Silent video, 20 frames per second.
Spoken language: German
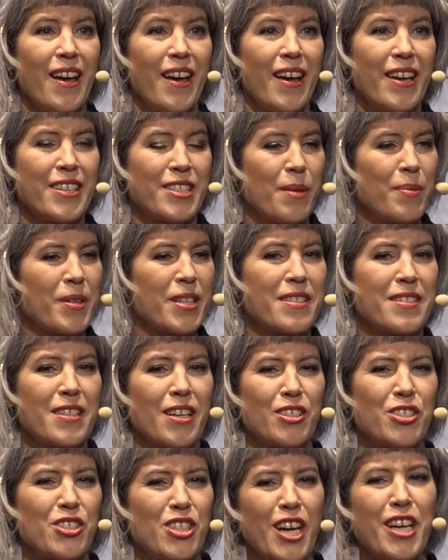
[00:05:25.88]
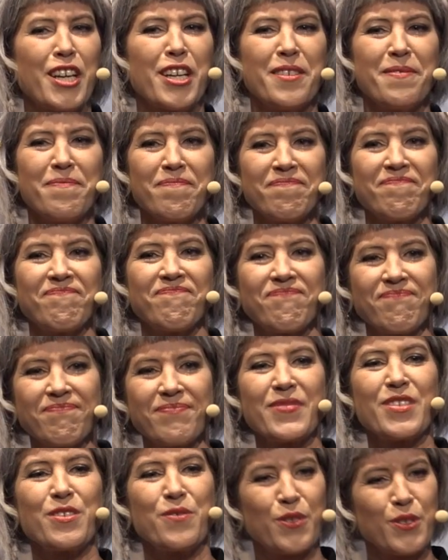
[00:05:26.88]
Ich habe ihr gesagt, Shari,
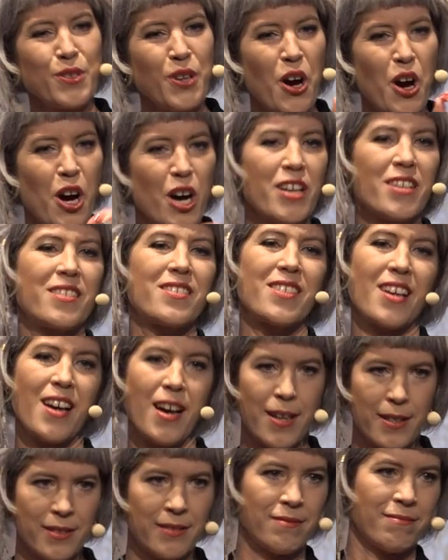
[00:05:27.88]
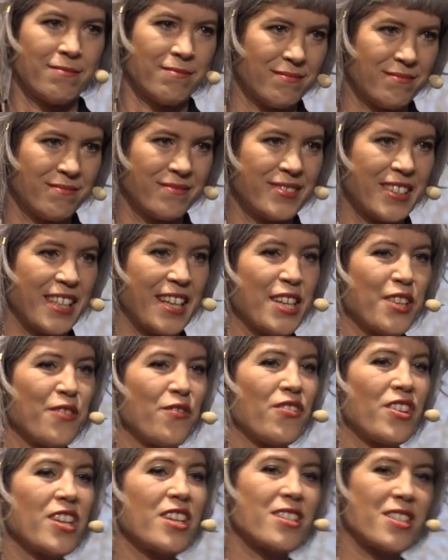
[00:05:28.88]
von heute an
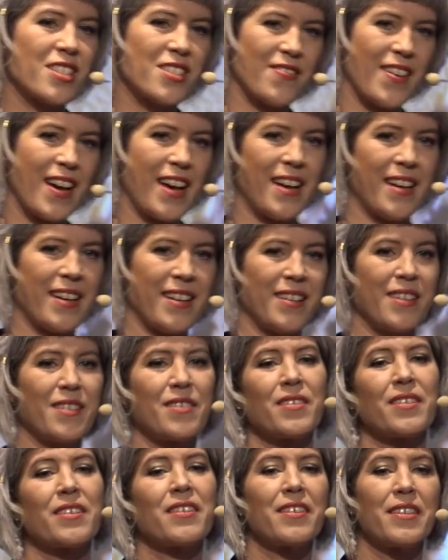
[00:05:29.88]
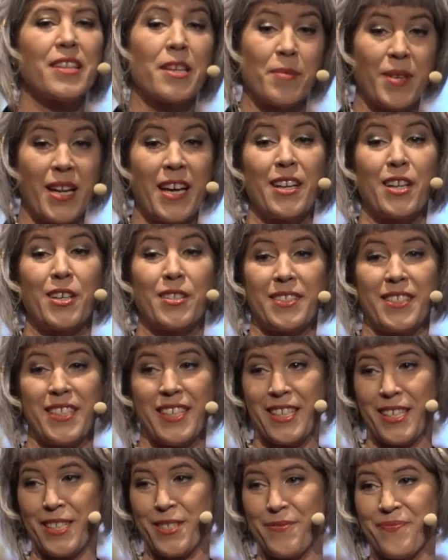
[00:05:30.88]
gehen wir zwei nebeneinander
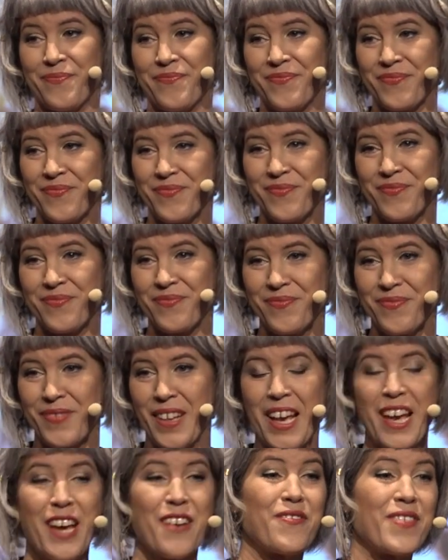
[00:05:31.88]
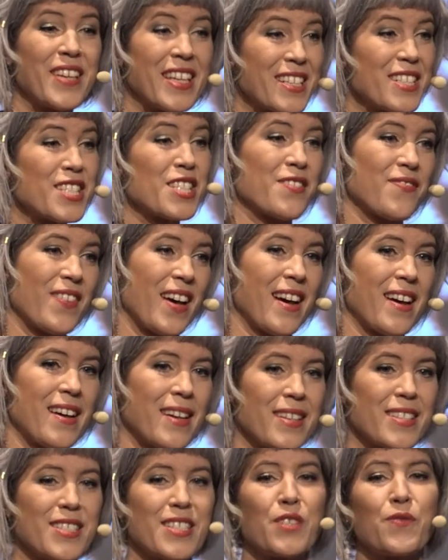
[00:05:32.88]
her. Wir
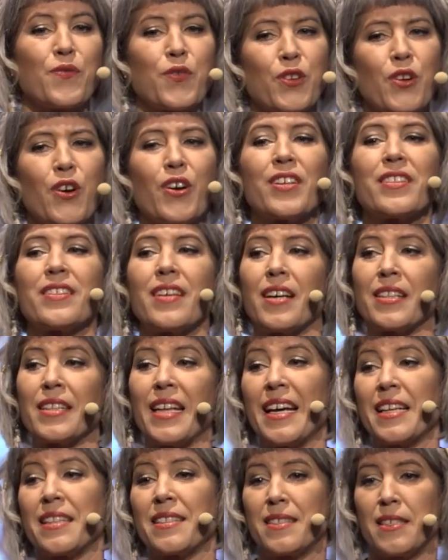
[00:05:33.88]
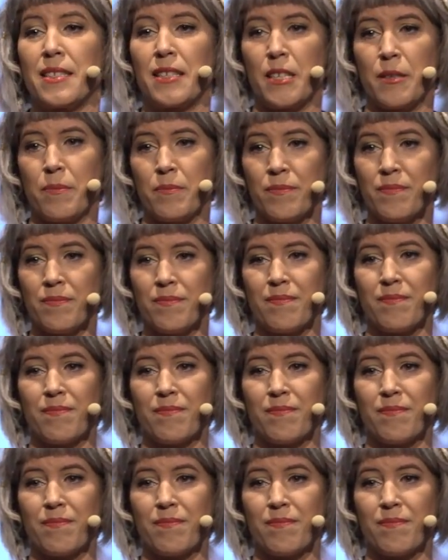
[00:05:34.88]
zwei sind von heute an ein Team.